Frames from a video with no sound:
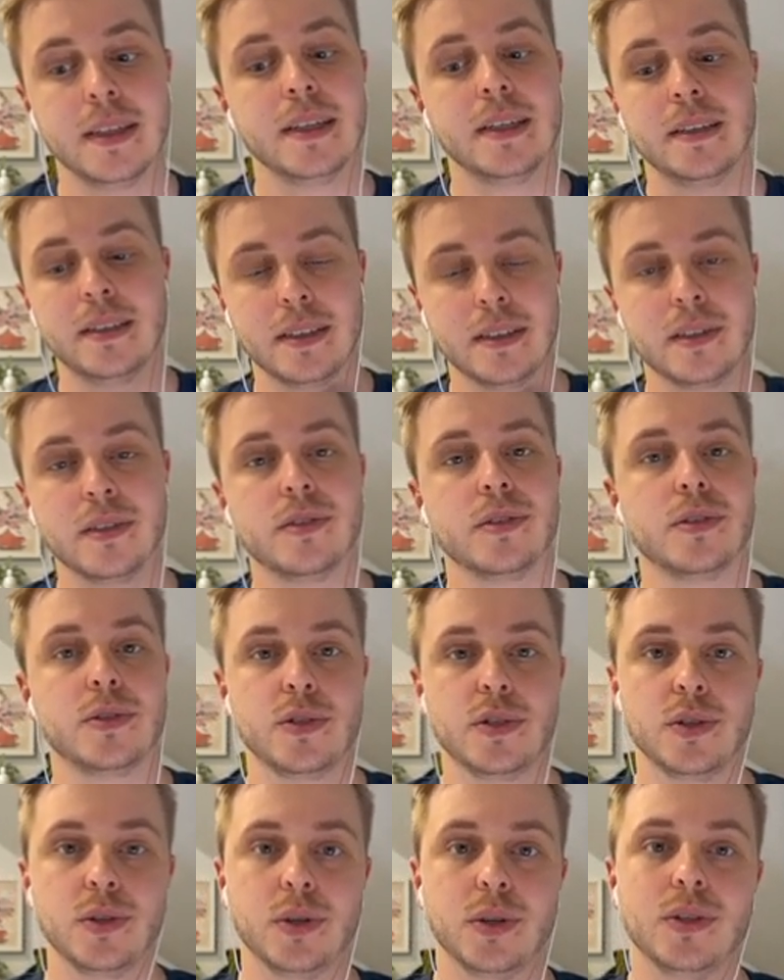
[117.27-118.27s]
denn ansonsten
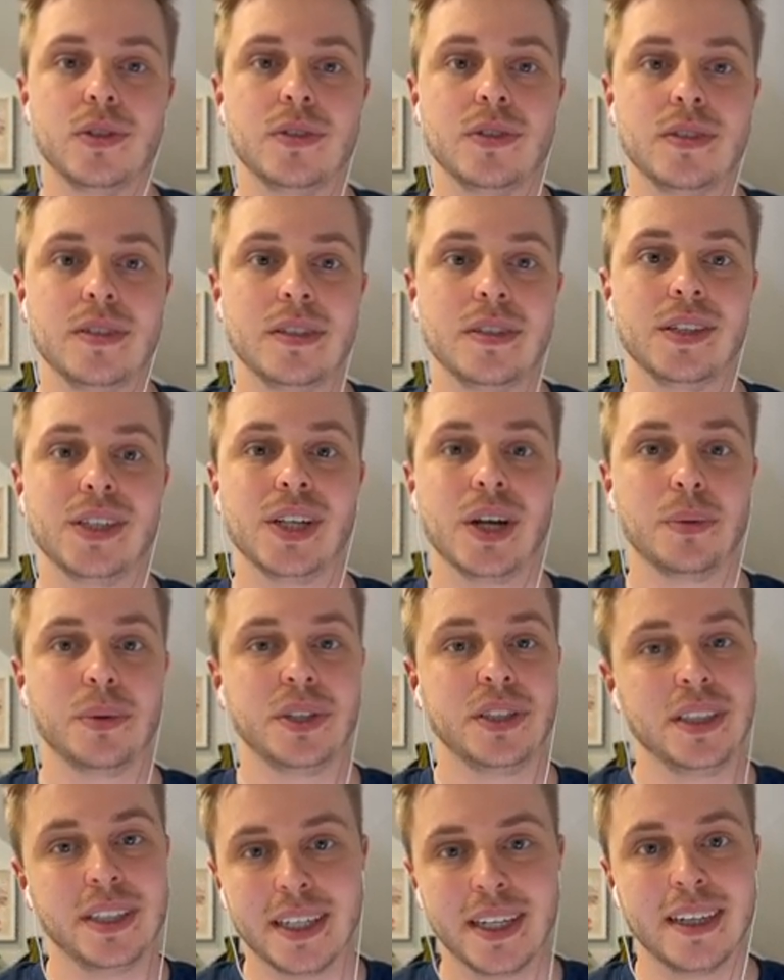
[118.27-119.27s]
könnten sie sich, glaube ich,
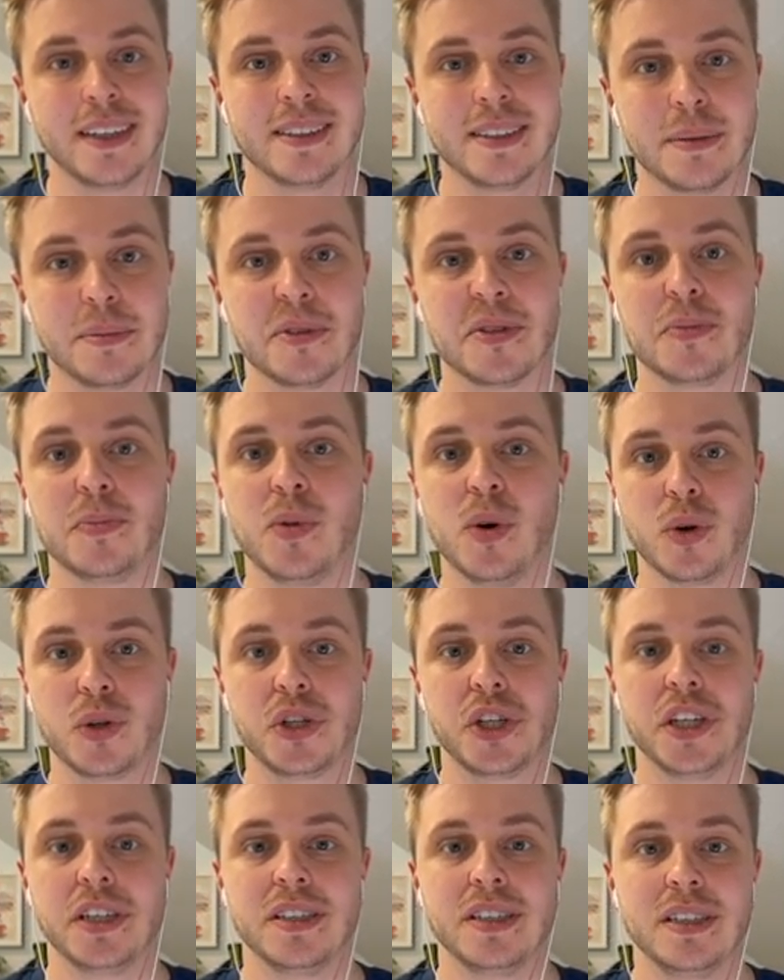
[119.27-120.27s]
nicht ein gesamtes
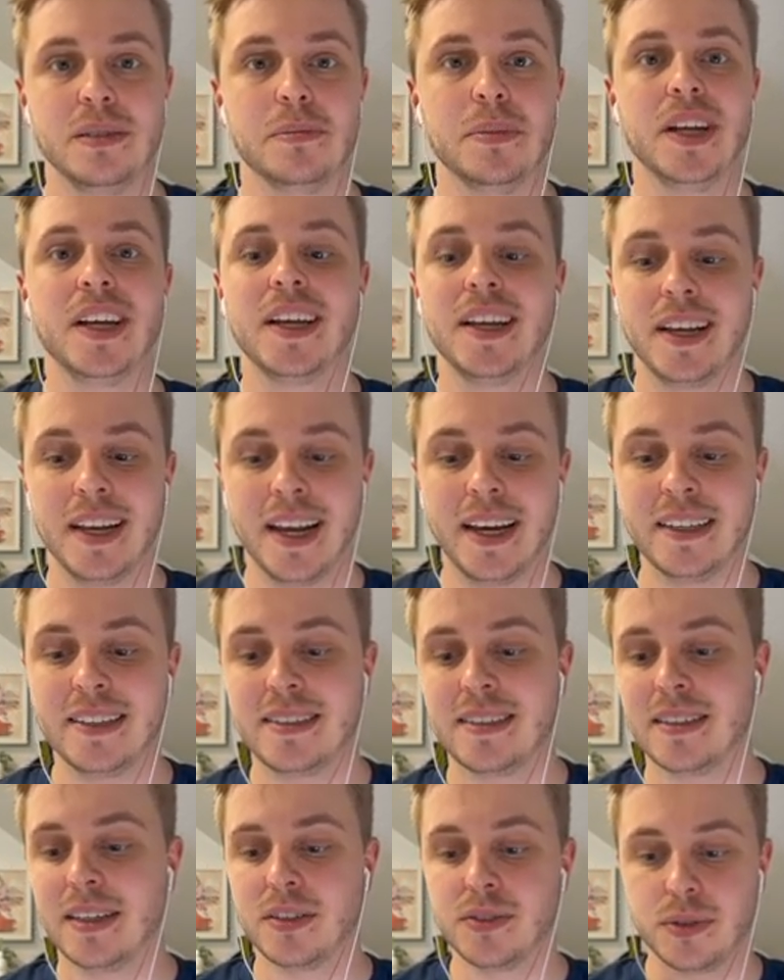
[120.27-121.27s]
Blockchain-Team leisten.
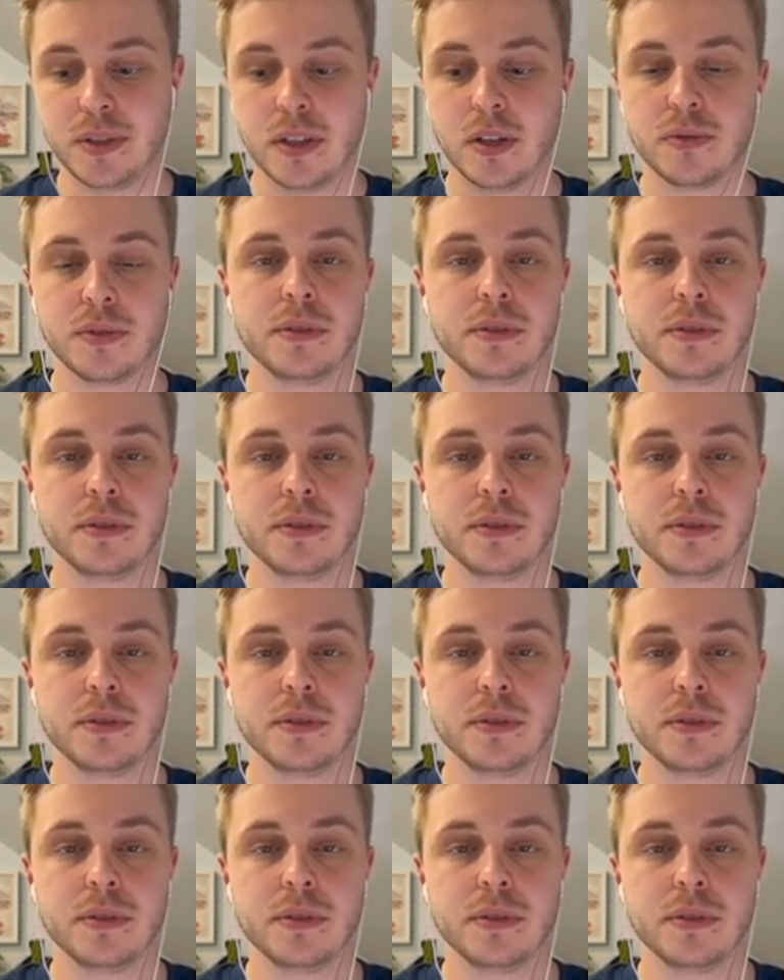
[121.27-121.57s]
Also hier auf jeden